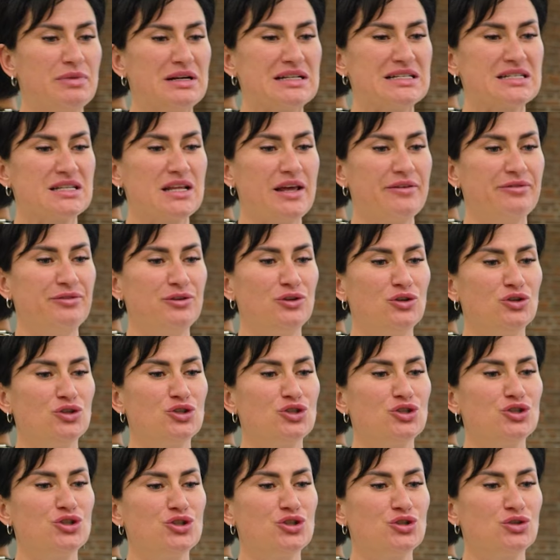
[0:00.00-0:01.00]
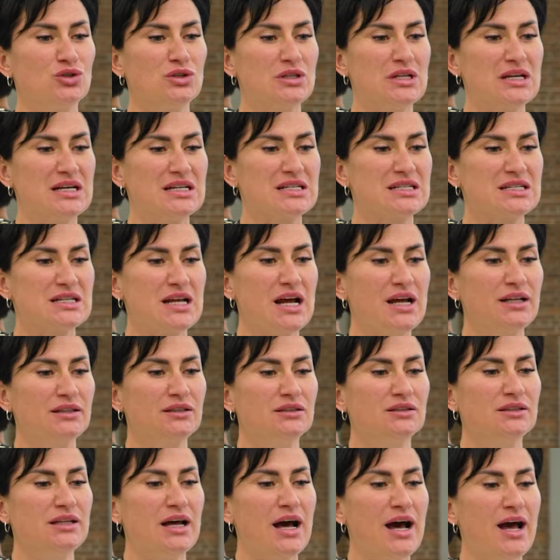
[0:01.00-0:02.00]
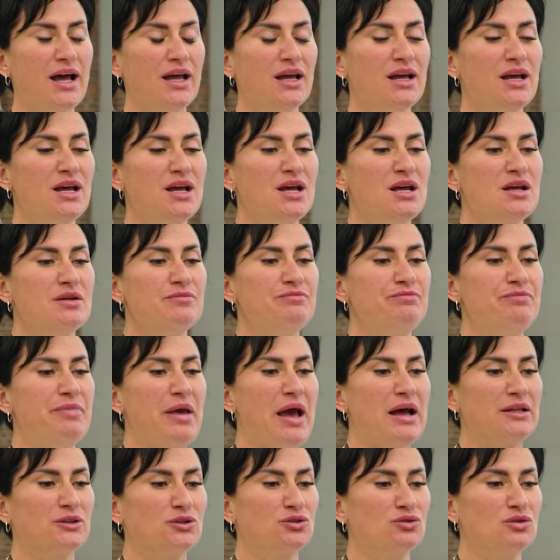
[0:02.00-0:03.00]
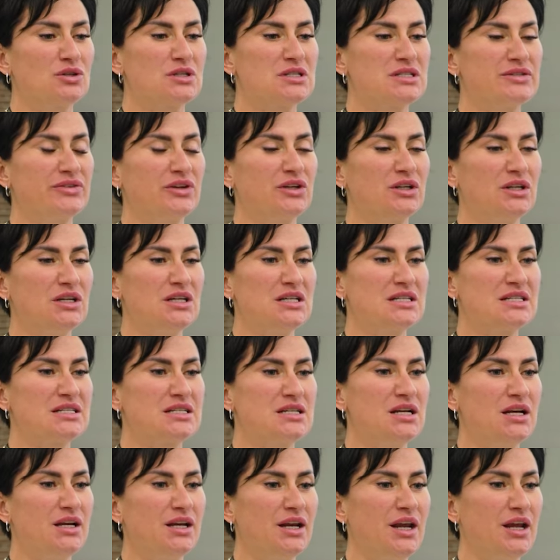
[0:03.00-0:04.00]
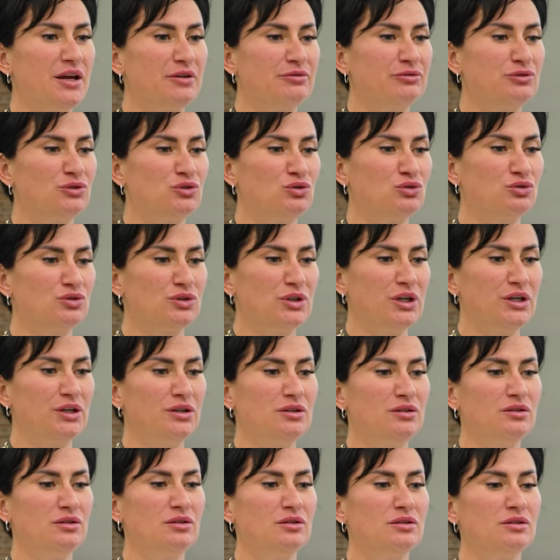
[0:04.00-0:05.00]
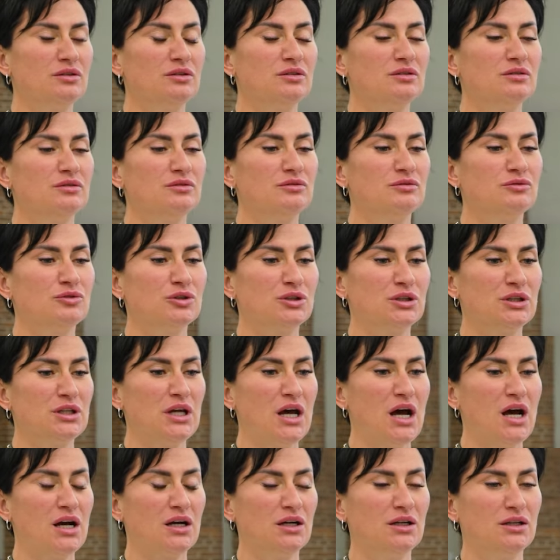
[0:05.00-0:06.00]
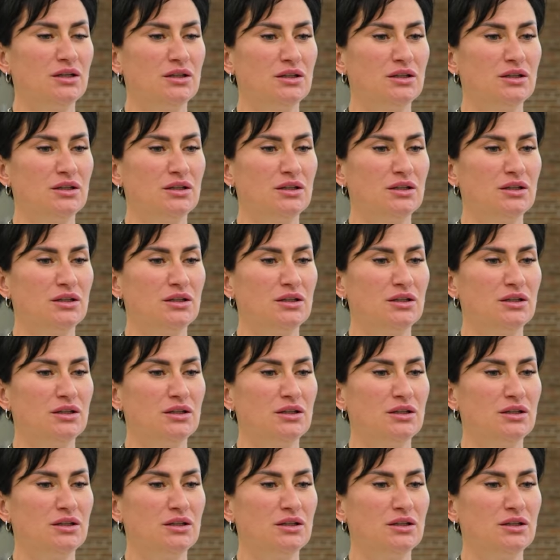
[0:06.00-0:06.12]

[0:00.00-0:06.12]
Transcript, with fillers: поставь ее чуть-чуть назад, да, пятку разверни сильнее внутрь, вот так.